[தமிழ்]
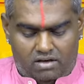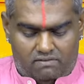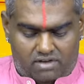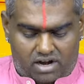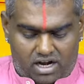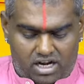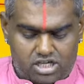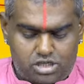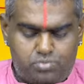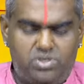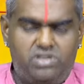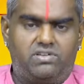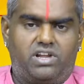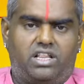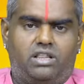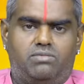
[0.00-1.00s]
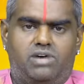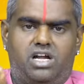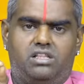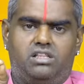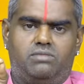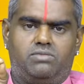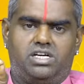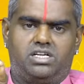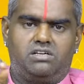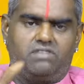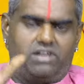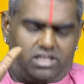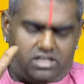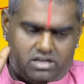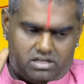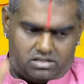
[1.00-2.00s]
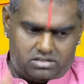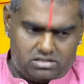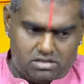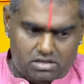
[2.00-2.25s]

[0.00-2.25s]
வரலட்சுமி விரதமானது நமக்கு வருகிறது